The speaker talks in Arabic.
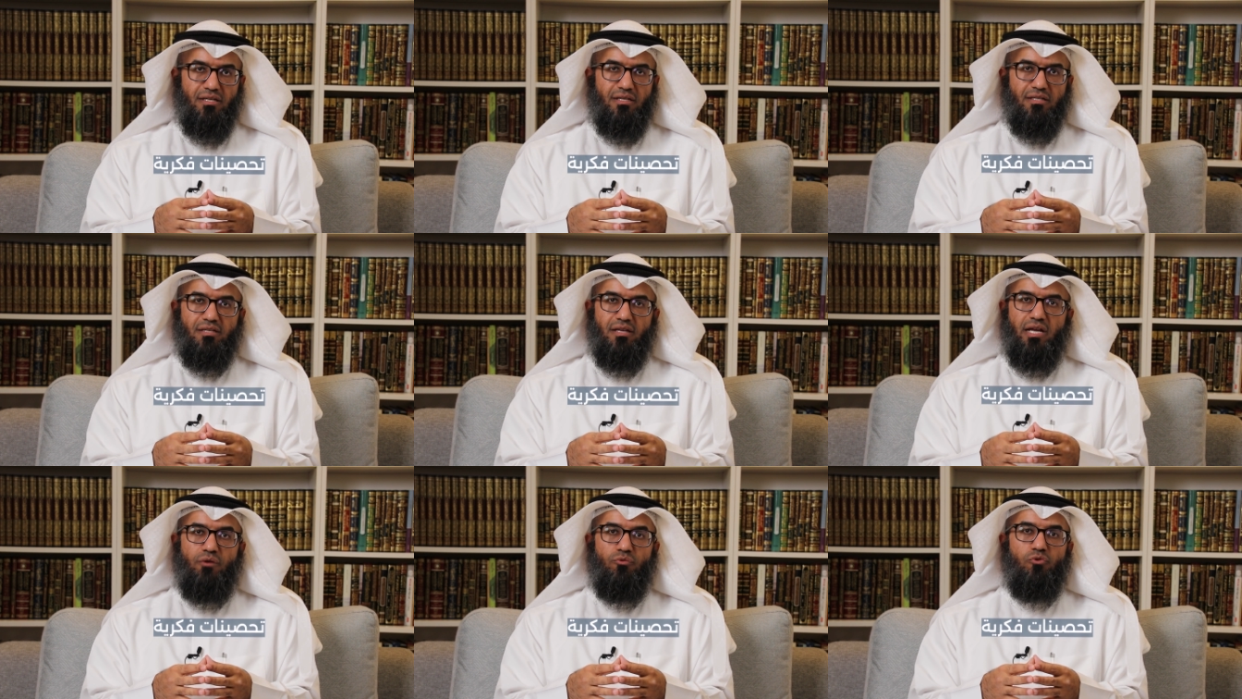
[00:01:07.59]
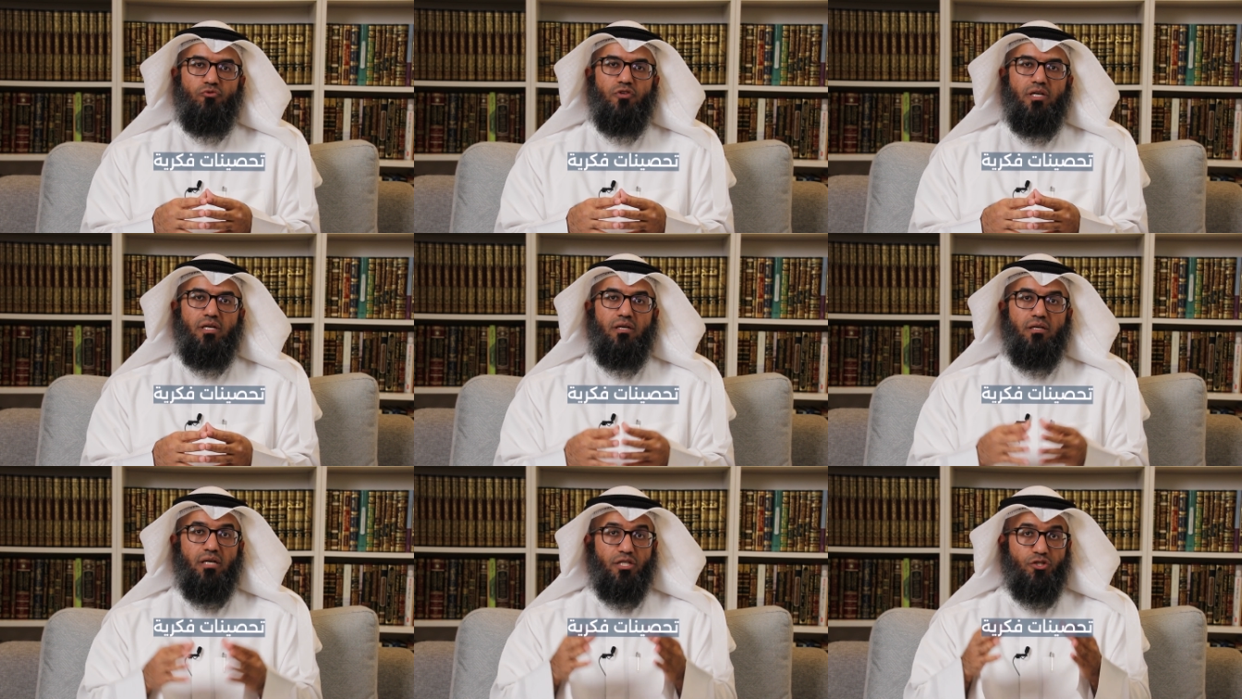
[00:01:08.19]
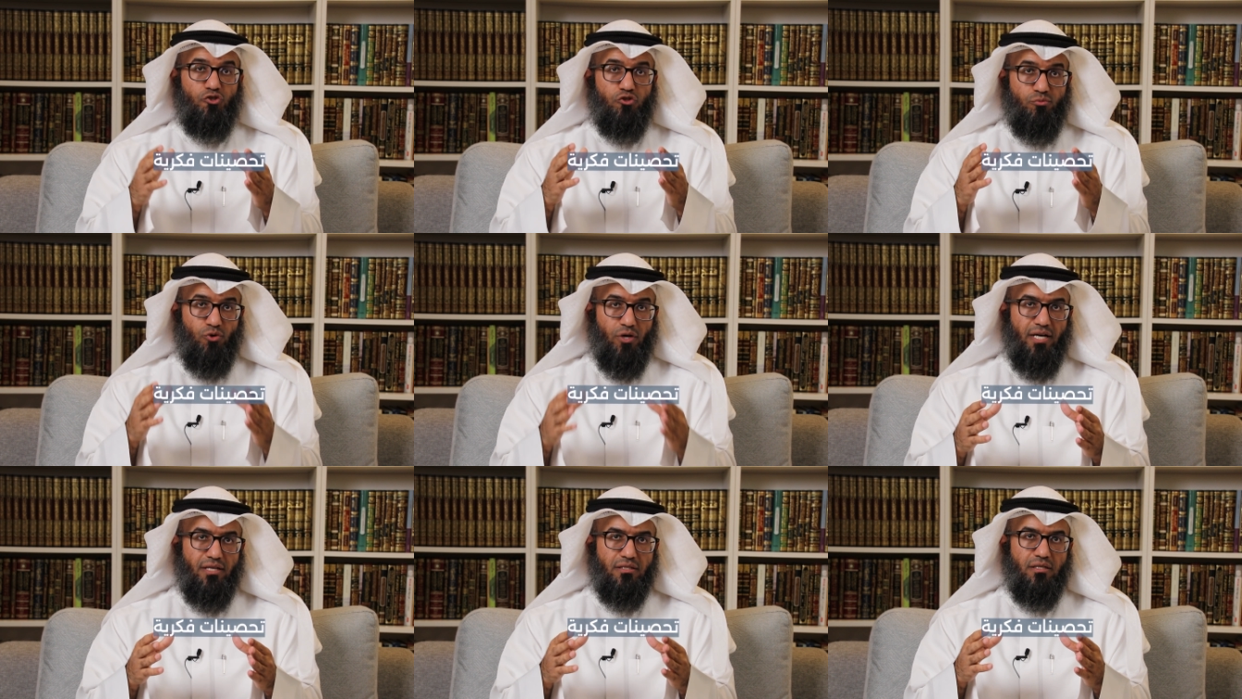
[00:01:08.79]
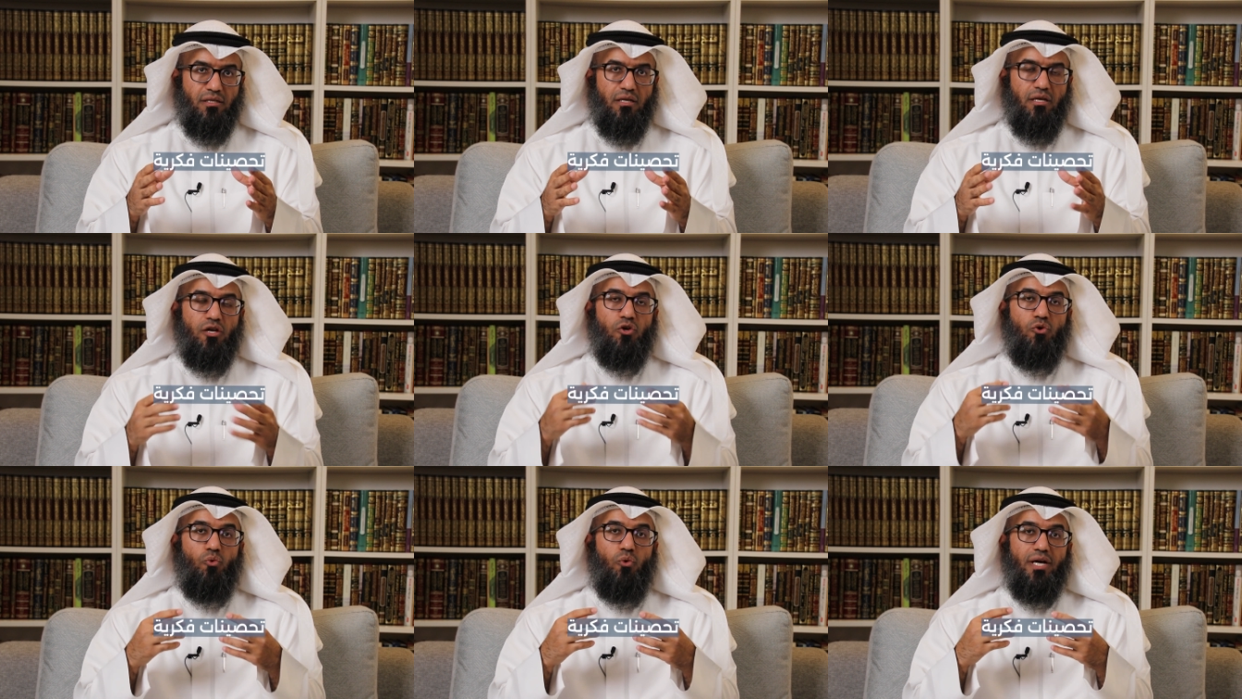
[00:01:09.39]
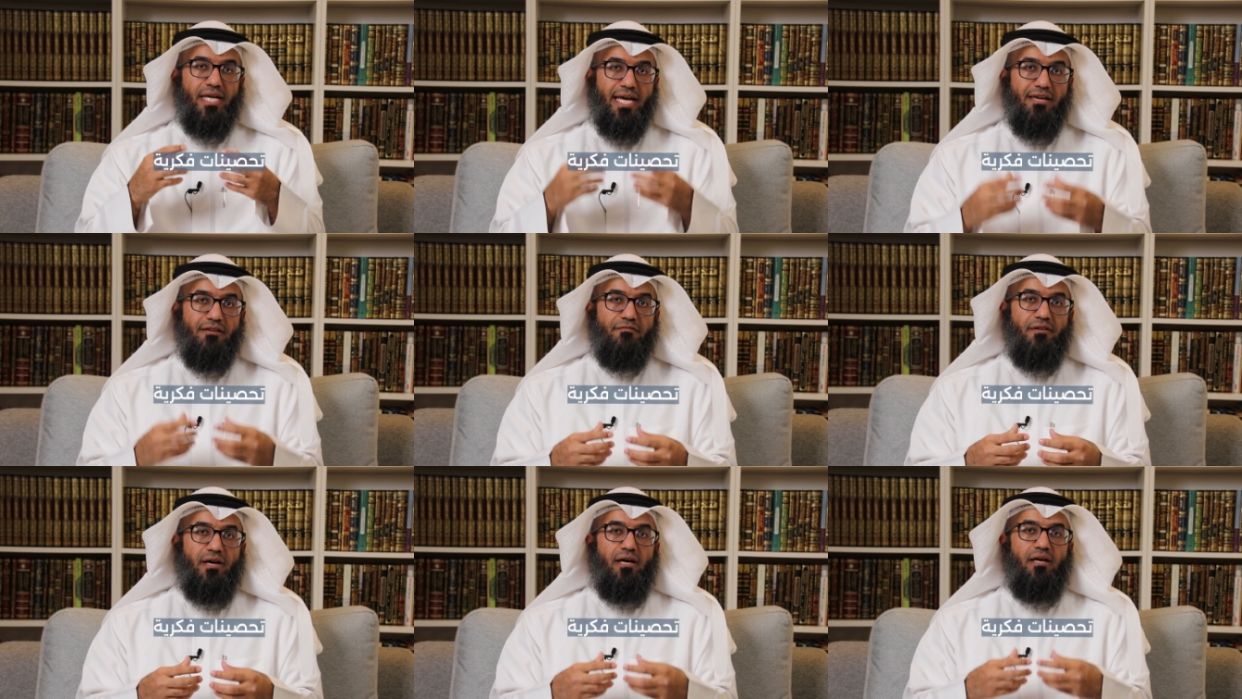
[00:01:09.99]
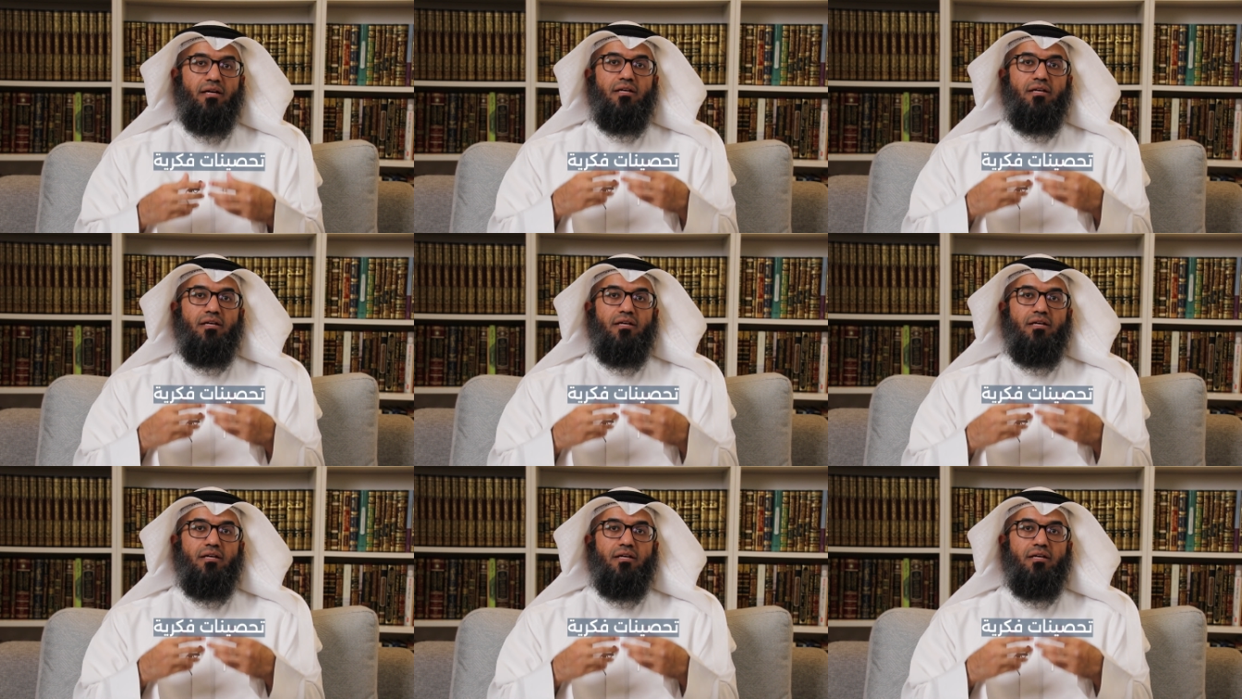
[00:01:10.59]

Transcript: نتناول فيه الشبهات وكيف